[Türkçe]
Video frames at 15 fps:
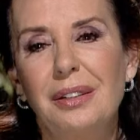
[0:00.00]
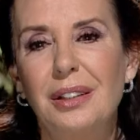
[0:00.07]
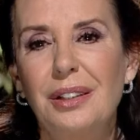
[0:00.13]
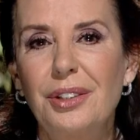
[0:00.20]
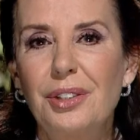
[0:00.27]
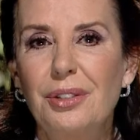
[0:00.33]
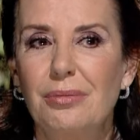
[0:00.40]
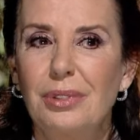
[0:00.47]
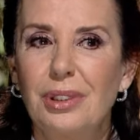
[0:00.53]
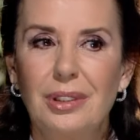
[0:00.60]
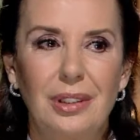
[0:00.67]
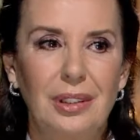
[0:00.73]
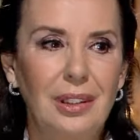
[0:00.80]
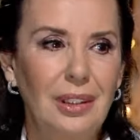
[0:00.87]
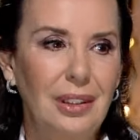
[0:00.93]
karışım
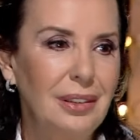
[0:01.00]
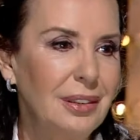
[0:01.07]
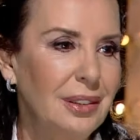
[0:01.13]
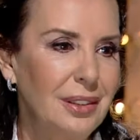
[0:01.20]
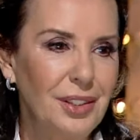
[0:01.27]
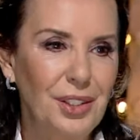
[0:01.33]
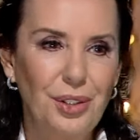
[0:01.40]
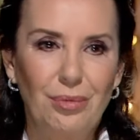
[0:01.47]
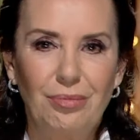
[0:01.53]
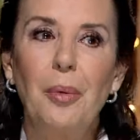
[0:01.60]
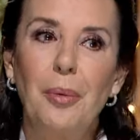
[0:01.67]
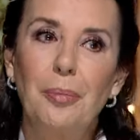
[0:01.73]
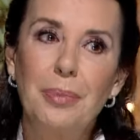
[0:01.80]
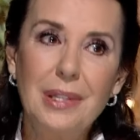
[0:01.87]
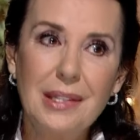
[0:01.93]
işte yani karışım.
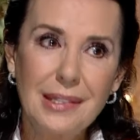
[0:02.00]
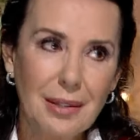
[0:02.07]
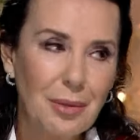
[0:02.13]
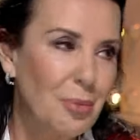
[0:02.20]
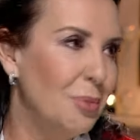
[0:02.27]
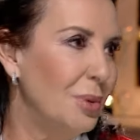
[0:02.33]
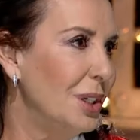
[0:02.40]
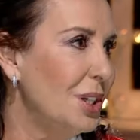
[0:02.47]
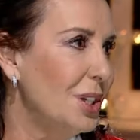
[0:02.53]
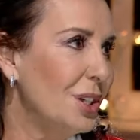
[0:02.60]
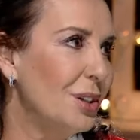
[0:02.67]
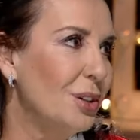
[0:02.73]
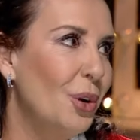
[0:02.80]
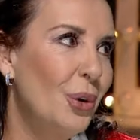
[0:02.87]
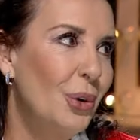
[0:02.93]
Biskmiş
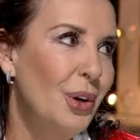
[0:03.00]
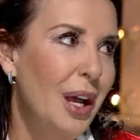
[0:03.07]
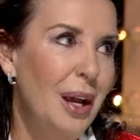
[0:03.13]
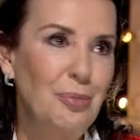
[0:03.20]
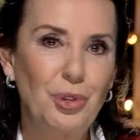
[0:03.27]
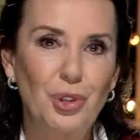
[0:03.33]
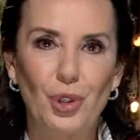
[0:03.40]
öğrenmiş